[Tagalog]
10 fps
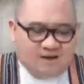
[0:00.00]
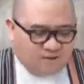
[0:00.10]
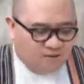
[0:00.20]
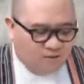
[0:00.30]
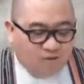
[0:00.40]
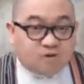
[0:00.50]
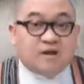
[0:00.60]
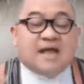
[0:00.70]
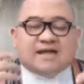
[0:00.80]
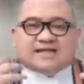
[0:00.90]
oo,
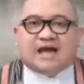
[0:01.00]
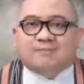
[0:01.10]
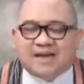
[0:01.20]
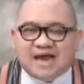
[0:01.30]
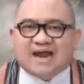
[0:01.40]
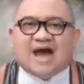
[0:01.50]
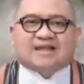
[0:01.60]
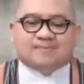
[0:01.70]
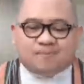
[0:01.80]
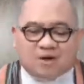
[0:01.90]
sa kabila ng
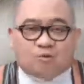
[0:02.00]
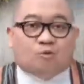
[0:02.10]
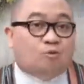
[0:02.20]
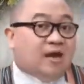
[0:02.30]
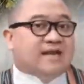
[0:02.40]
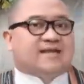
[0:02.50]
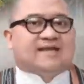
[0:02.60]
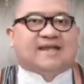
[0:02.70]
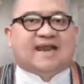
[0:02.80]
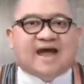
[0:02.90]
ating pagkukulang at
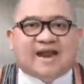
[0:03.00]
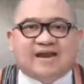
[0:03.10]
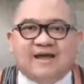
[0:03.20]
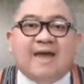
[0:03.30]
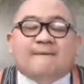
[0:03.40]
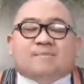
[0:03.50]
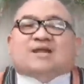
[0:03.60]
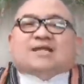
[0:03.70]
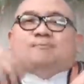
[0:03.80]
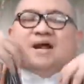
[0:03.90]
kasalanan, pero
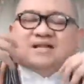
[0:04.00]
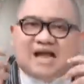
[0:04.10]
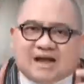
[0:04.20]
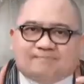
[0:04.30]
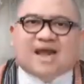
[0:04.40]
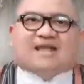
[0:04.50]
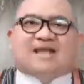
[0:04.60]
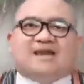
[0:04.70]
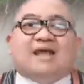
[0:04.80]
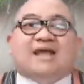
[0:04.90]
sa pagtanggap
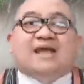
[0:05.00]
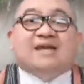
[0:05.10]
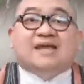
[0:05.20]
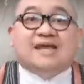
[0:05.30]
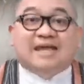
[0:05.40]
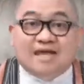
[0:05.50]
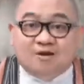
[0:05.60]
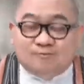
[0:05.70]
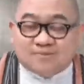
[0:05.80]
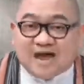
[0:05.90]
natin,
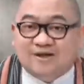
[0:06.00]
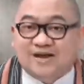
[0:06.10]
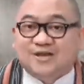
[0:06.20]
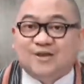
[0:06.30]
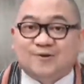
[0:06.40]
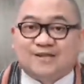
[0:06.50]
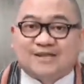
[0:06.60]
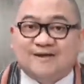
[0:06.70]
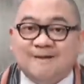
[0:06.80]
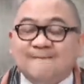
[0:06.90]
hinihilom tayo ng
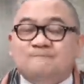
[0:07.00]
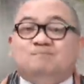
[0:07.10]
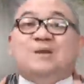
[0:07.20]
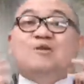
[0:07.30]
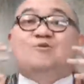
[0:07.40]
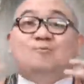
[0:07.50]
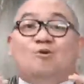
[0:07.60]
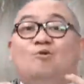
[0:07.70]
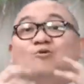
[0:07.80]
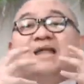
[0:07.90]
Diyos,
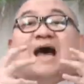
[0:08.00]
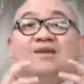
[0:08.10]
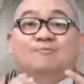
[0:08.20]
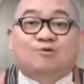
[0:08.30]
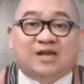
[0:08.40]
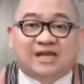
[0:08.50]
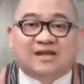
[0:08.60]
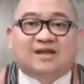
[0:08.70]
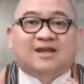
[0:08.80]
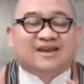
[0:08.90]
binubuo tayo muli
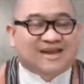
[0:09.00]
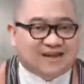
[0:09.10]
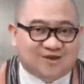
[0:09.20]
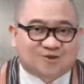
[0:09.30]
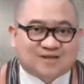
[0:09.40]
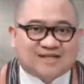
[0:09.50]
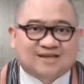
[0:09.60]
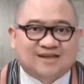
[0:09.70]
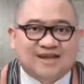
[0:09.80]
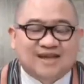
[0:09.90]
ng Diyos.
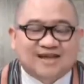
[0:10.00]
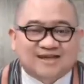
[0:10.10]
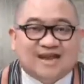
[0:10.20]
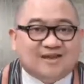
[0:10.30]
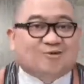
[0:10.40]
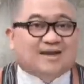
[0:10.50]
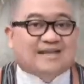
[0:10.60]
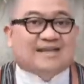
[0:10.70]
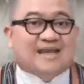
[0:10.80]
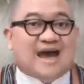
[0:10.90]
Dala yung
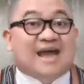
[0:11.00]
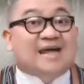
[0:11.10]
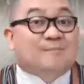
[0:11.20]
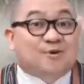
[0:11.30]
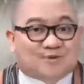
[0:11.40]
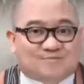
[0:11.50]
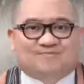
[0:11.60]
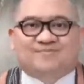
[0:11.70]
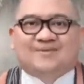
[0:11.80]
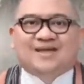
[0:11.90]
Kristiya ay gamot.
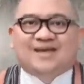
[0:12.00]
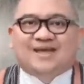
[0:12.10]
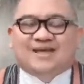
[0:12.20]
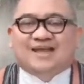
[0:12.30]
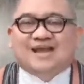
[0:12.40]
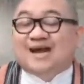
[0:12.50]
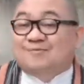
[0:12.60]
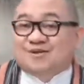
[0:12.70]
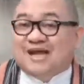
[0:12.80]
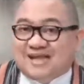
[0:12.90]
Hindi lang
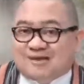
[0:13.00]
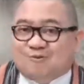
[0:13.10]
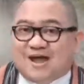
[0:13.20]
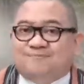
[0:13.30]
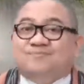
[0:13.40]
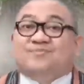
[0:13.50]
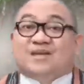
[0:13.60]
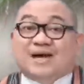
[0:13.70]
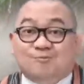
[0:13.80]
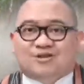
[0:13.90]
gamot ng katawan,
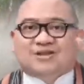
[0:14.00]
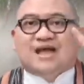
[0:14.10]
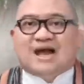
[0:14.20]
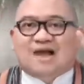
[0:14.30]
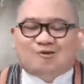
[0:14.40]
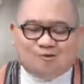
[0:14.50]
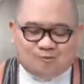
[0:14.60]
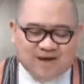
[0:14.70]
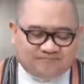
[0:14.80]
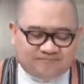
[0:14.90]
gamot ng kaluluwa.